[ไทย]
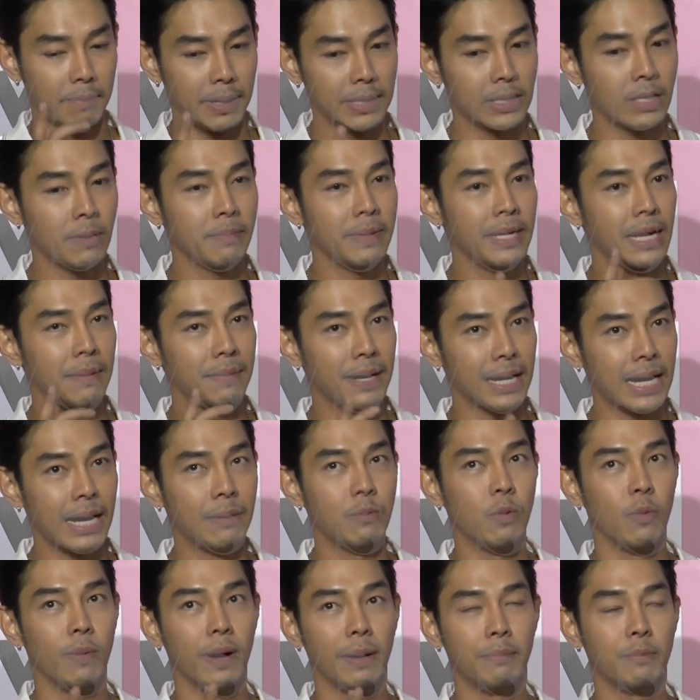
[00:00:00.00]
มันต้องมีกรรมกา
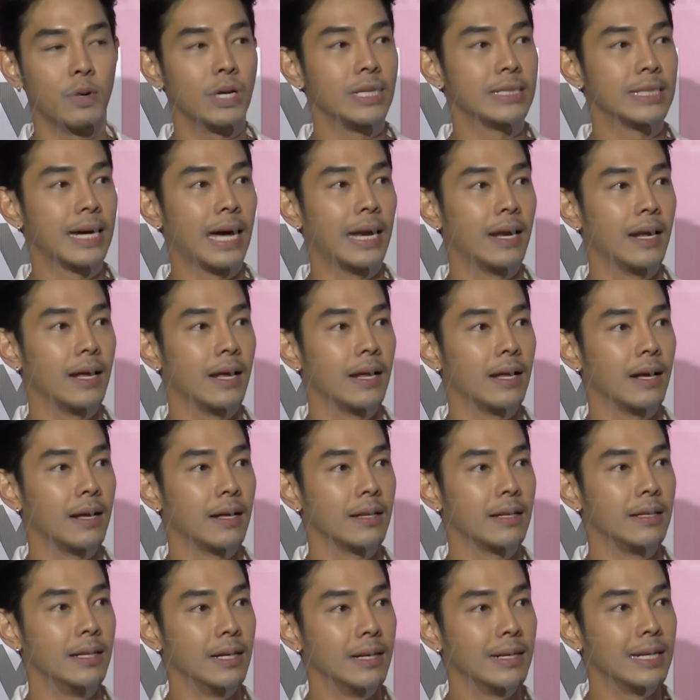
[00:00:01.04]
รผูกพันบริษัท
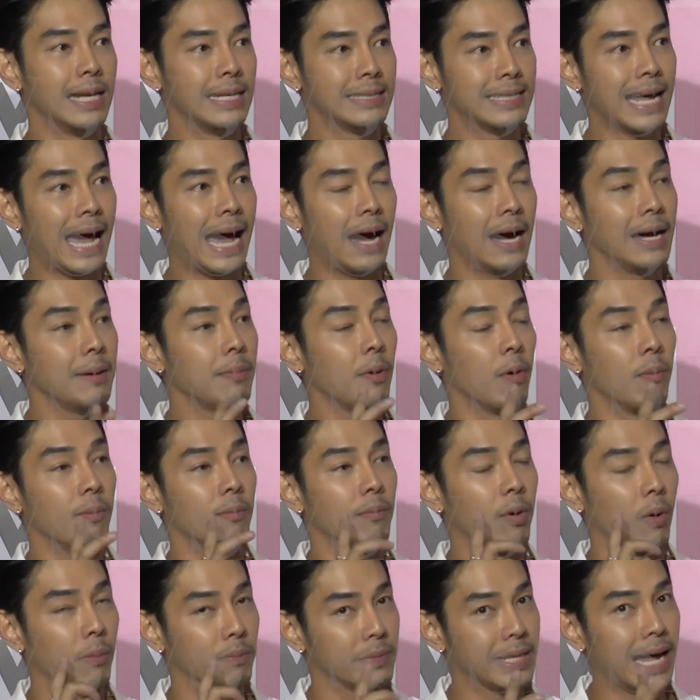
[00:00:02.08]
หนึ่งในสาเอ้ย ผม
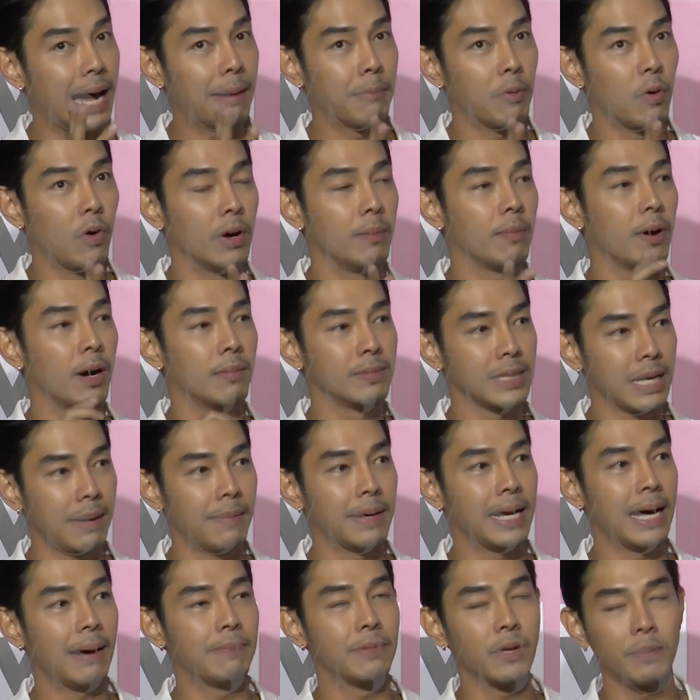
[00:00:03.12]
ผมสามคนพร้อมตา
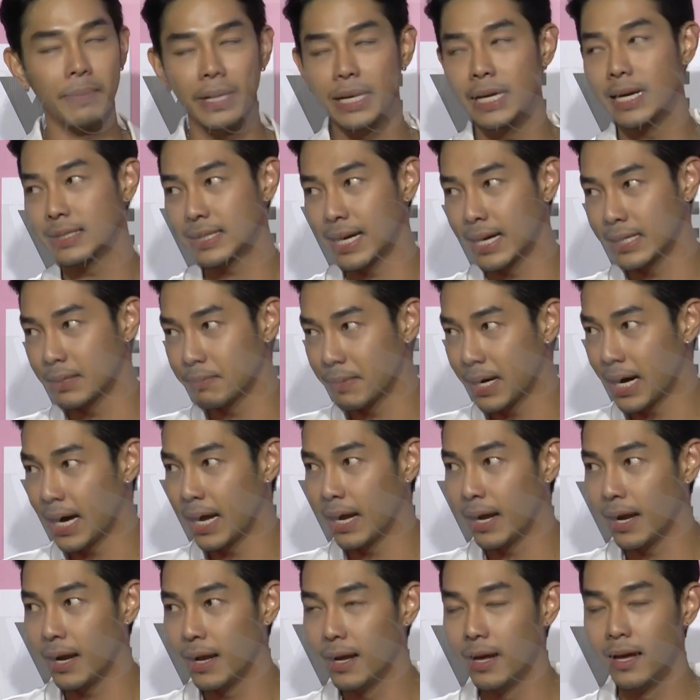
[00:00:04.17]
ประทับต้องเป็นเอกสารสำคัญ